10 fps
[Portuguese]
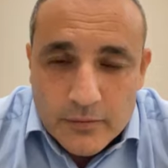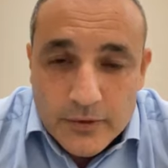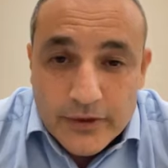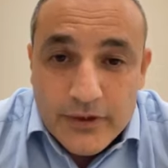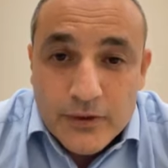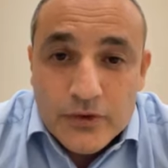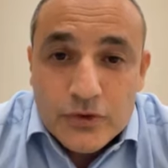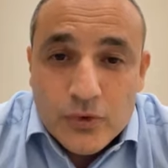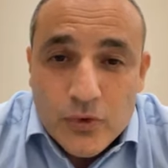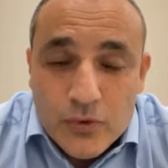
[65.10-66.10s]
Porque eu
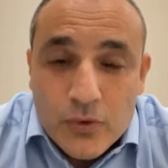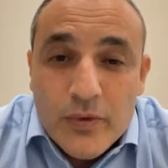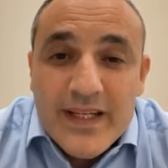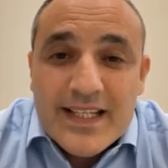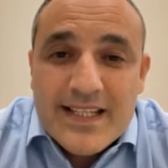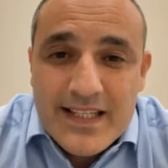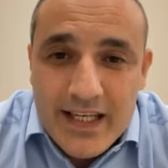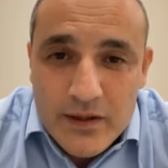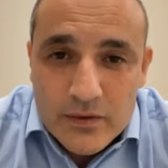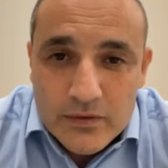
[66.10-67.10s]
estou com
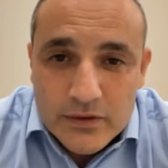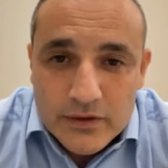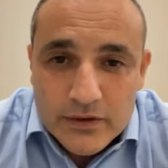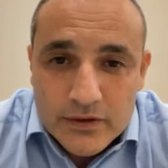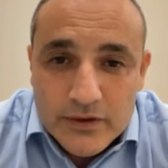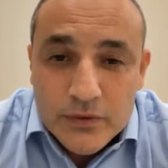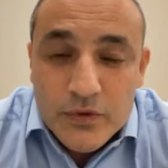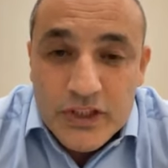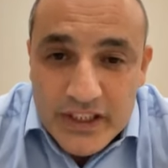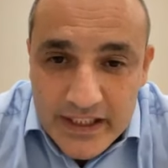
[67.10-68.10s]
receio de
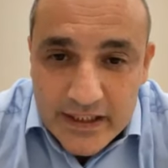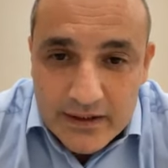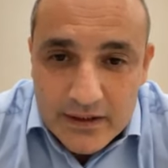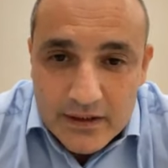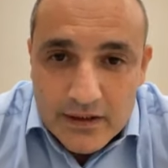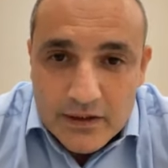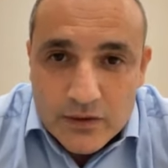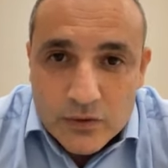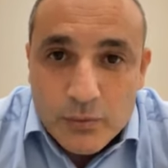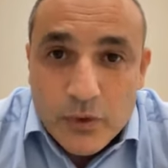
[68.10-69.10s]
um dia
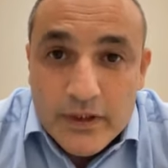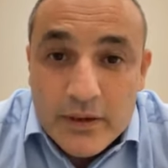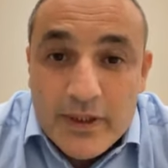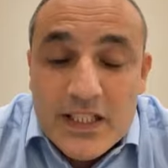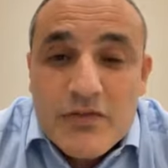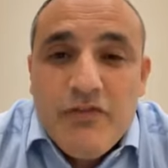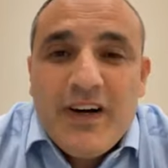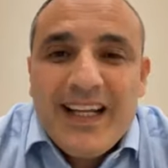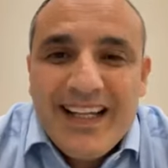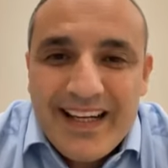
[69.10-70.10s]
não poder mais
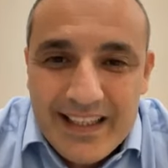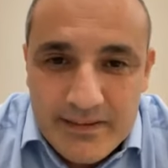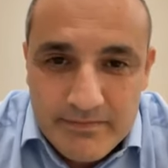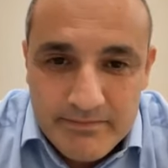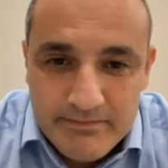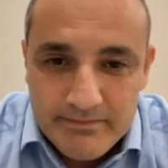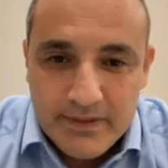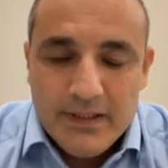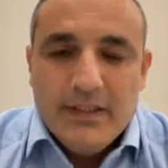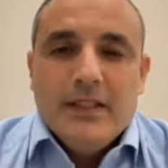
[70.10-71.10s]
falar,
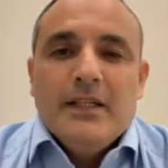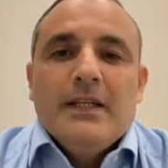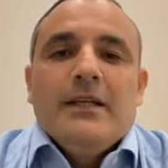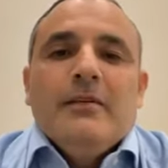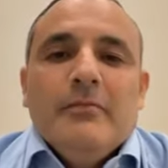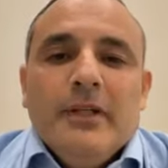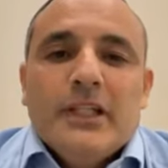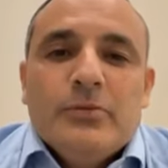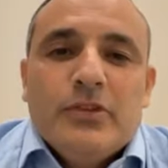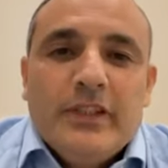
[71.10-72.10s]

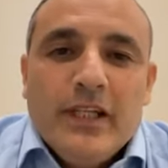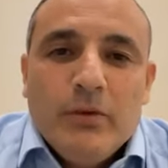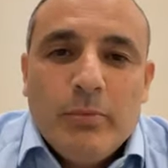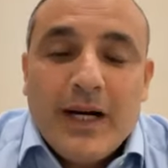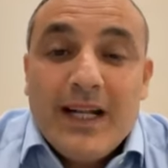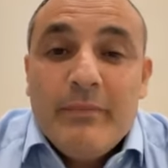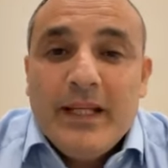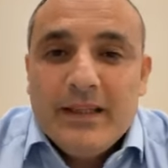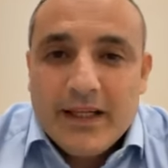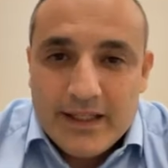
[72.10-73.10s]
mesmo sendo
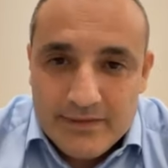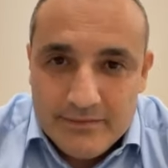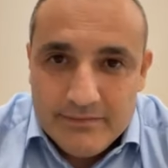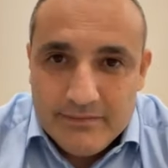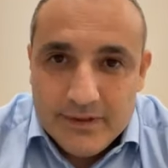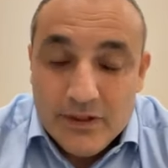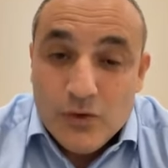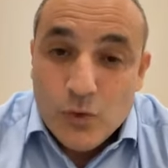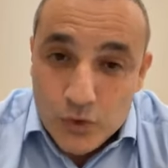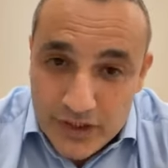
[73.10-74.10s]
parlamentar,
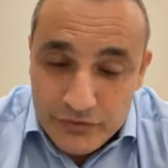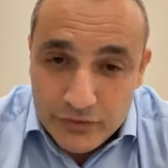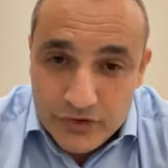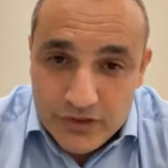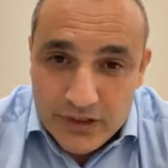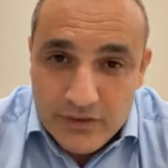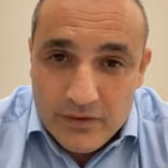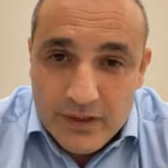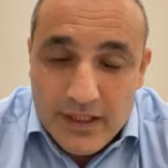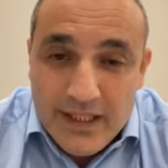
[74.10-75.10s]
cuja
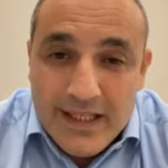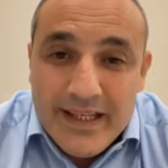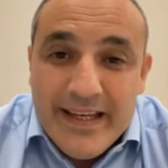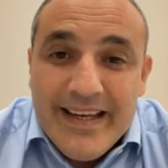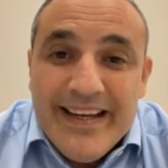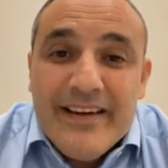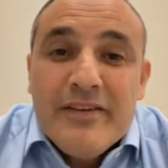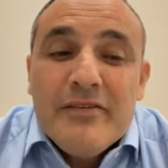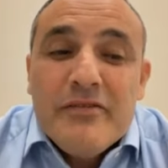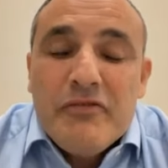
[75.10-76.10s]
função é
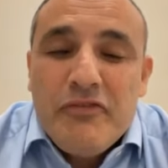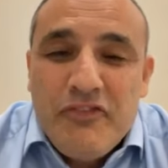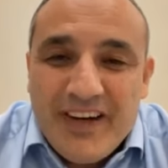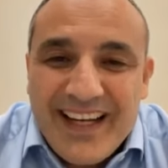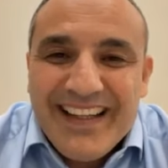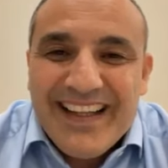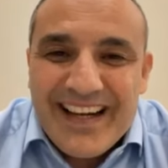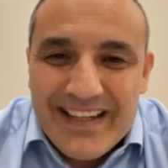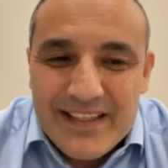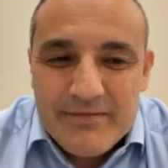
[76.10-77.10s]

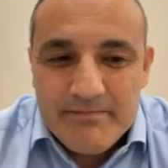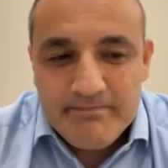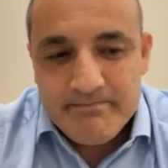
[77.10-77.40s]
falar.